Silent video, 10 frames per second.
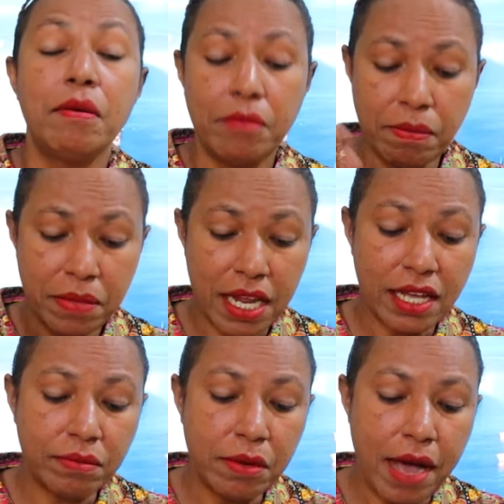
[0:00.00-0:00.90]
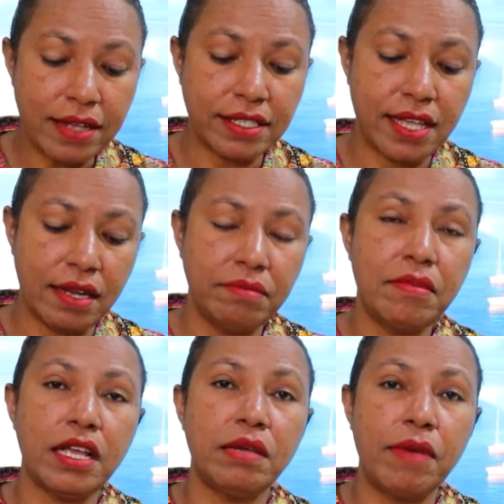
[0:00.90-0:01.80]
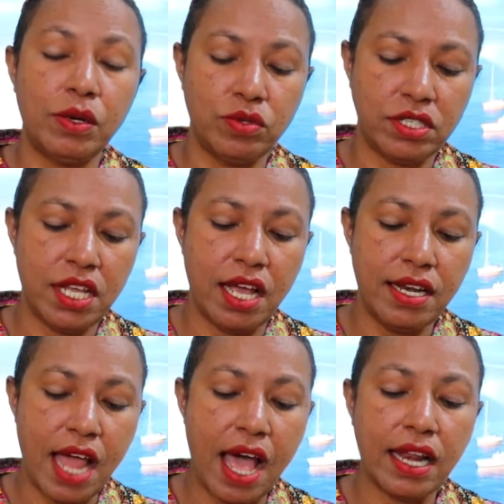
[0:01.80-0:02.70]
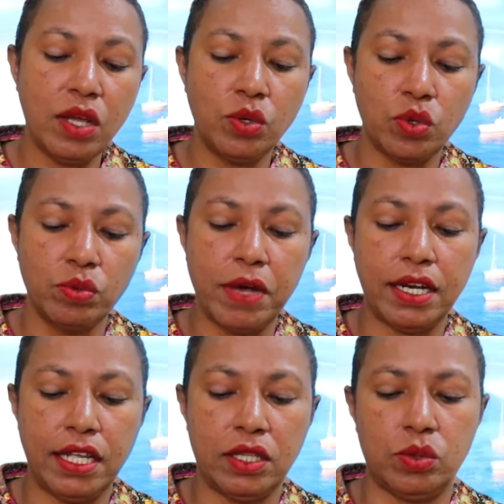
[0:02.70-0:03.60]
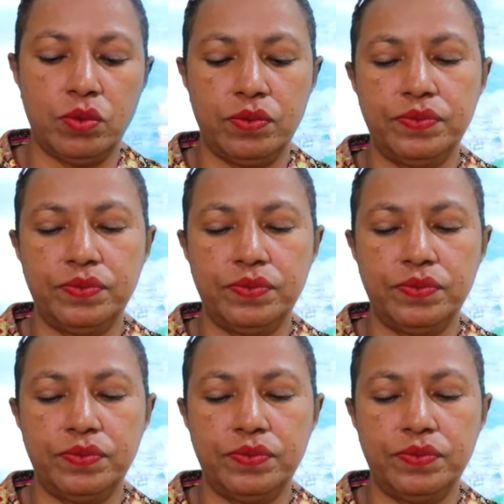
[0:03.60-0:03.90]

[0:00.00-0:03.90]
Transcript: memberi kebebasan bagi manusia dari hukuman itu.